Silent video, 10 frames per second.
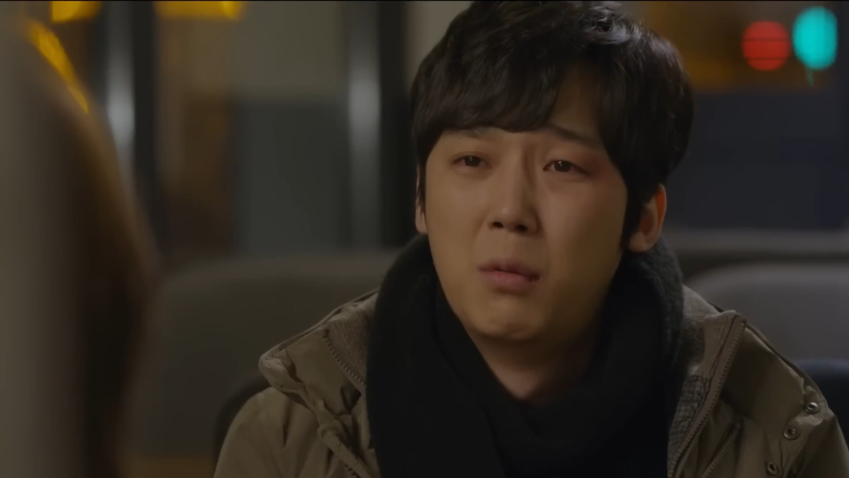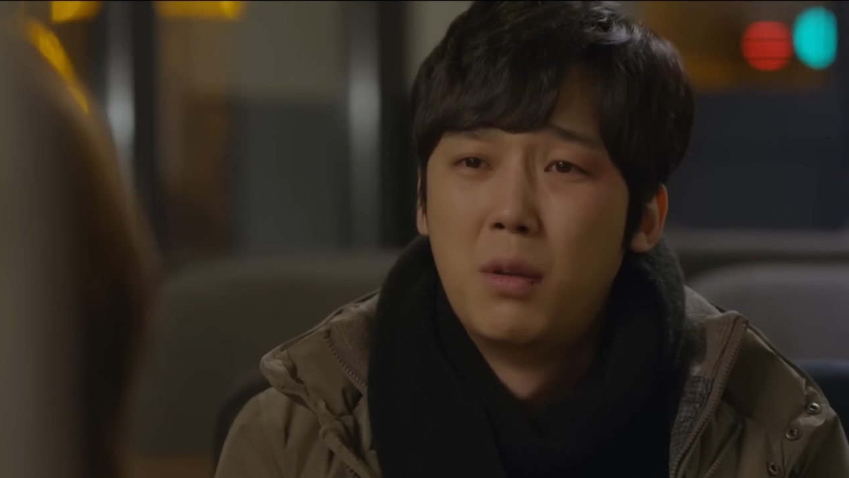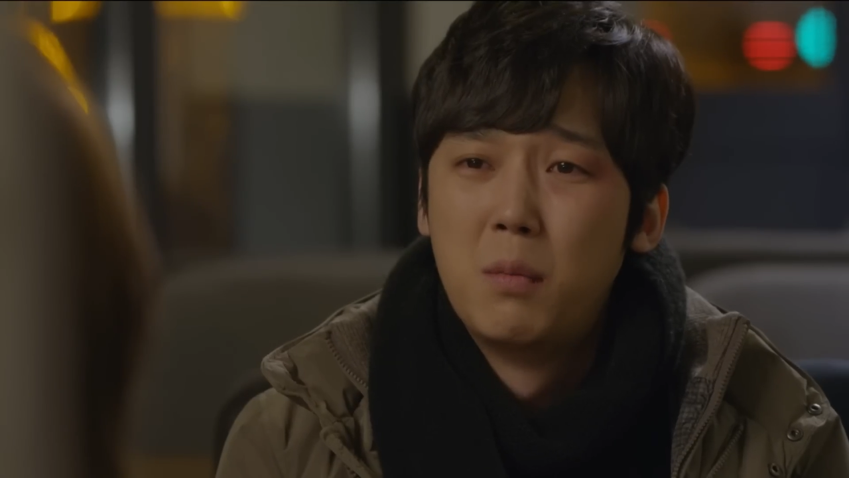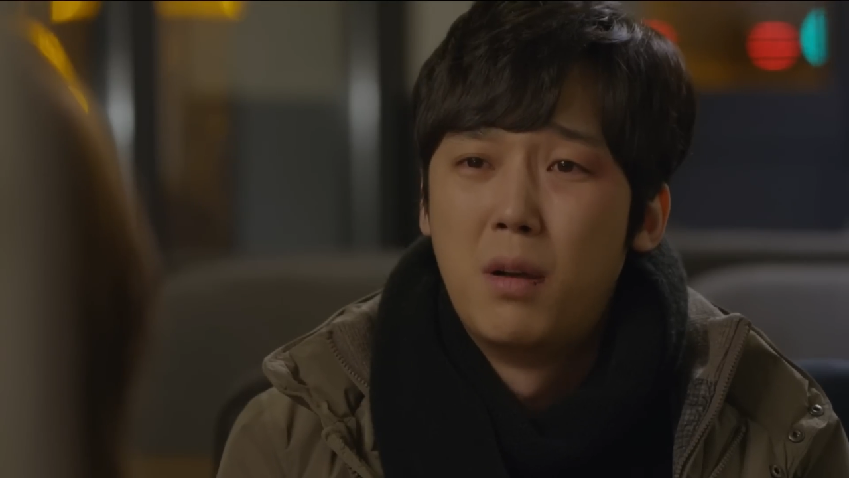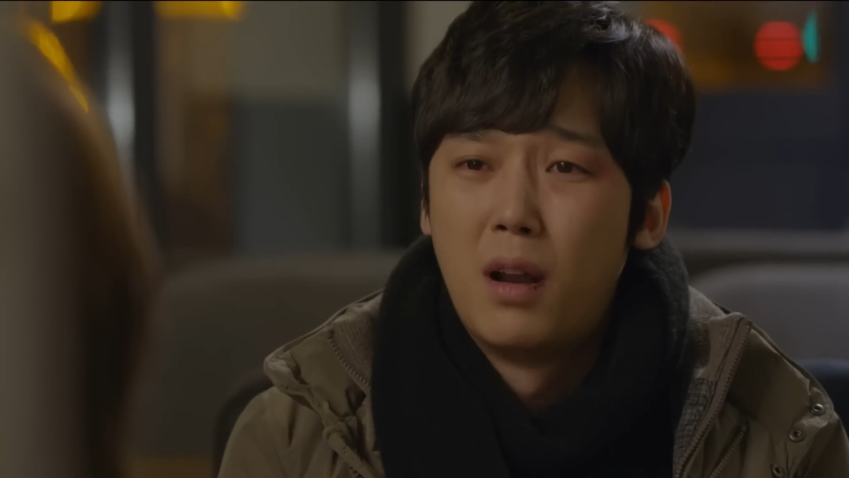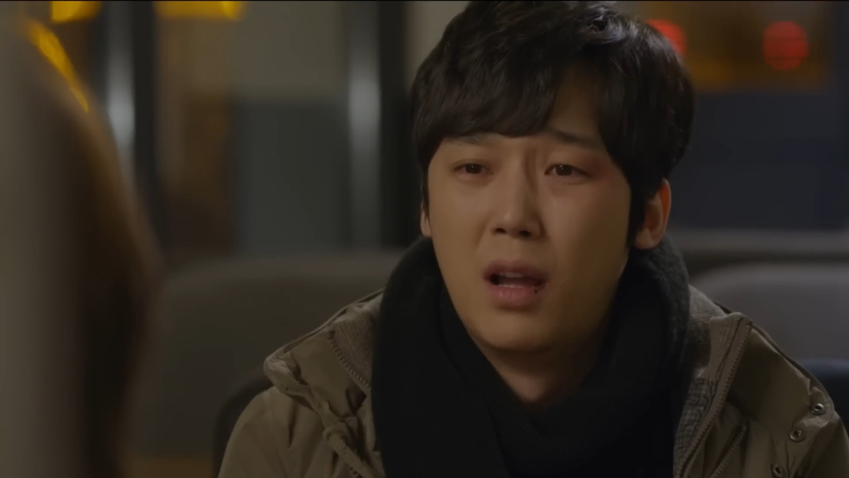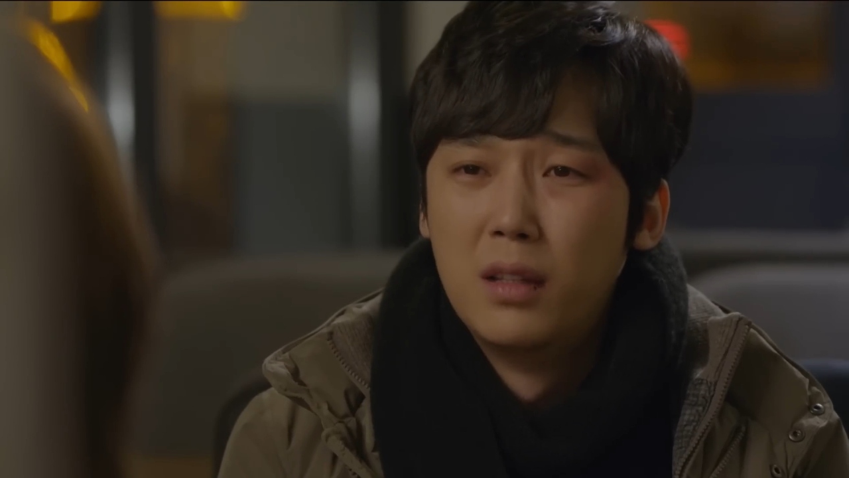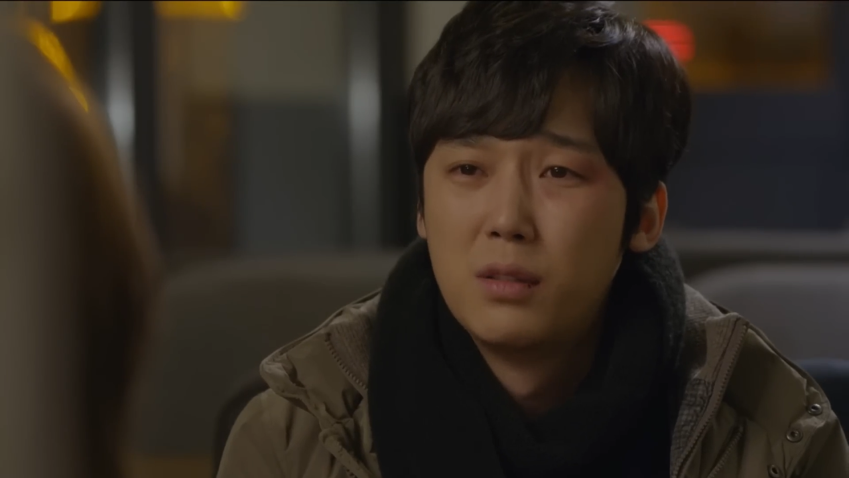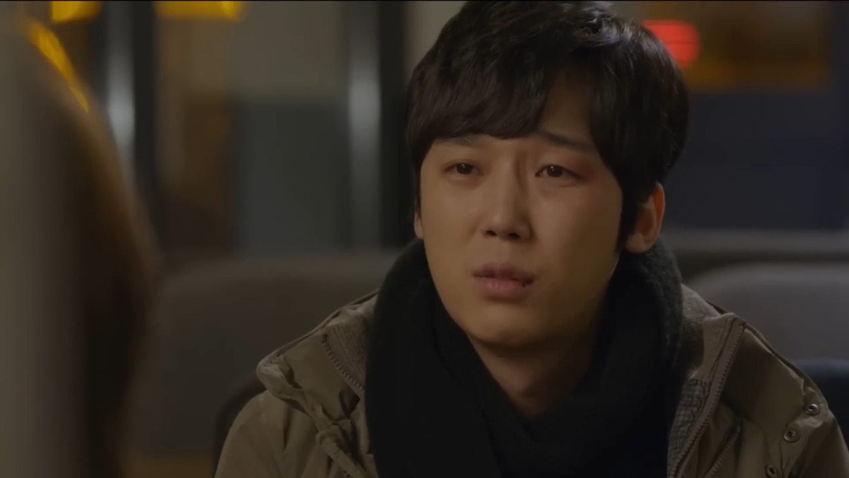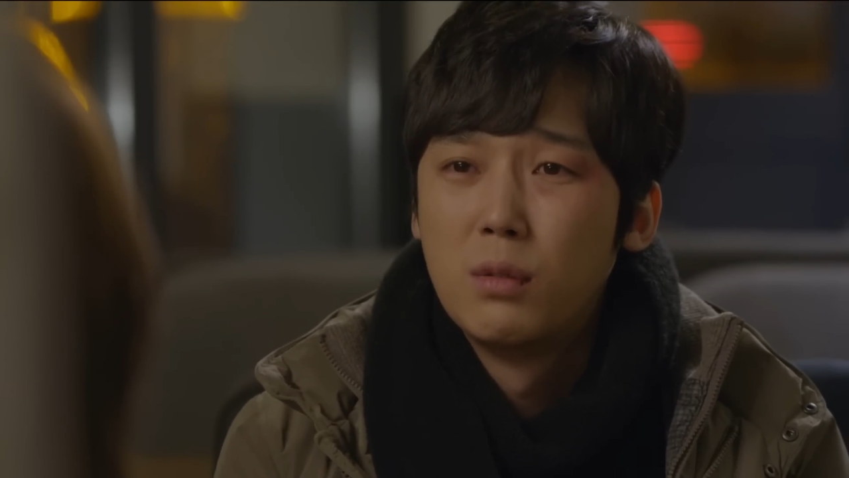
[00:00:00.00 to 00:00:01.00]
왜 말 안
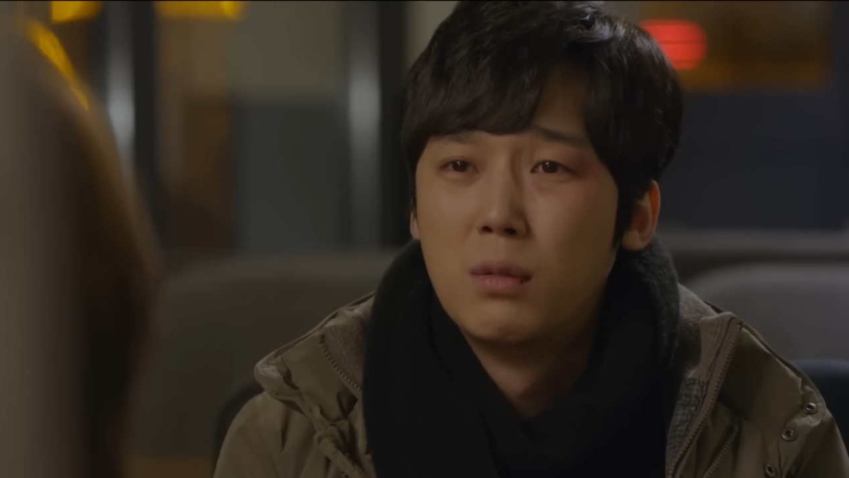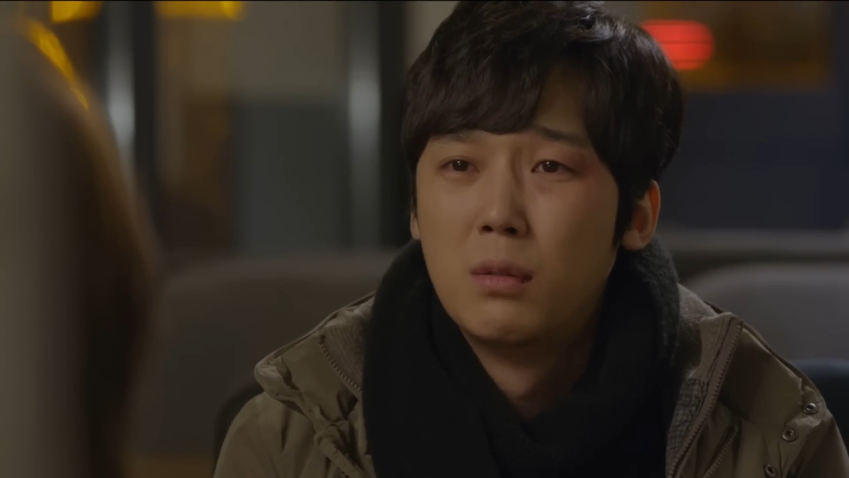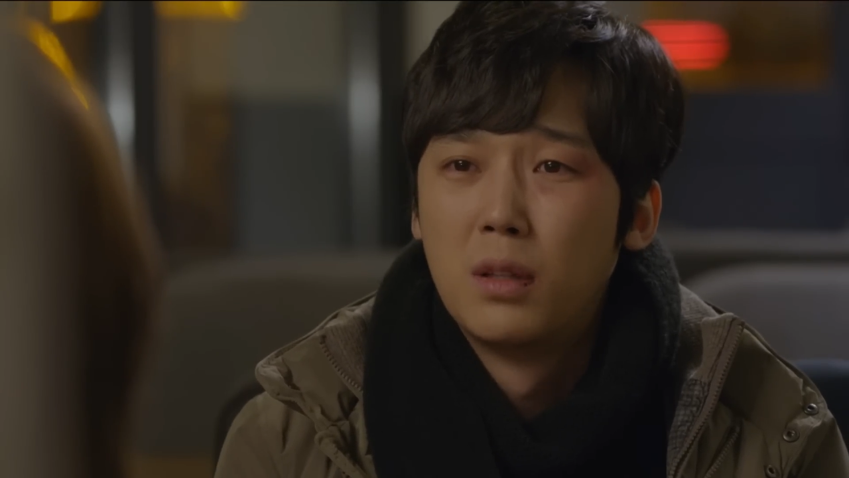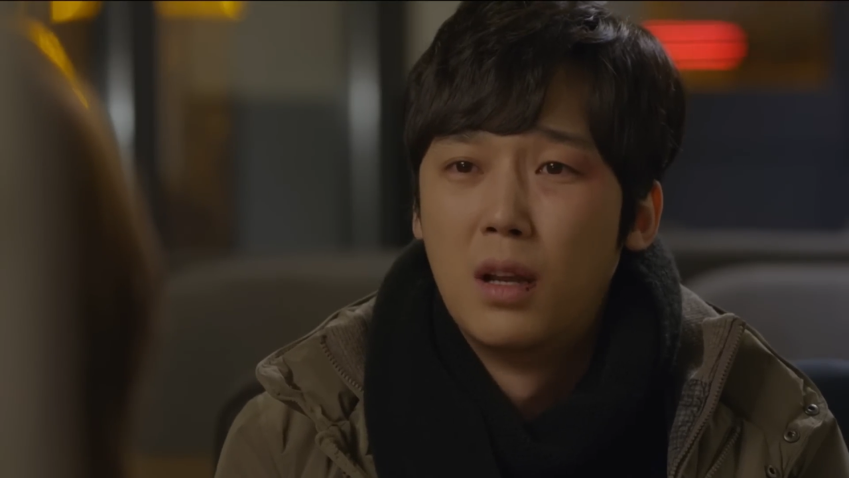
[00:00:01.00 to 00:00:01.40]
했어?